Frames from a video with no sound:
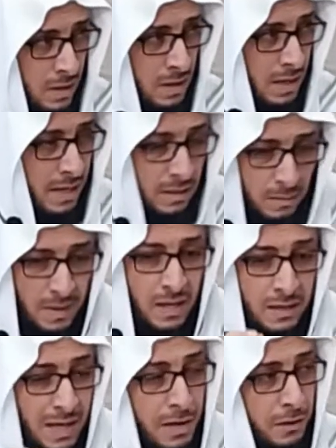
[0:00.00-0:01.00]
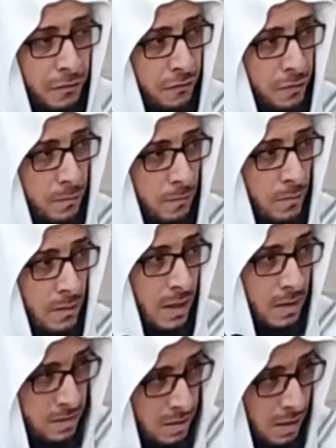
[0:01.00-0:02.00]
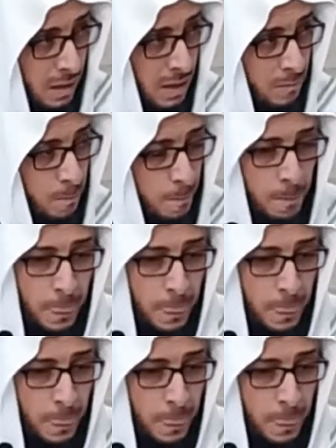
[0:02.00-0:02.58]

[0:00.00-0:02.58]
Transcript: إذا كان البائع يعرف السلعة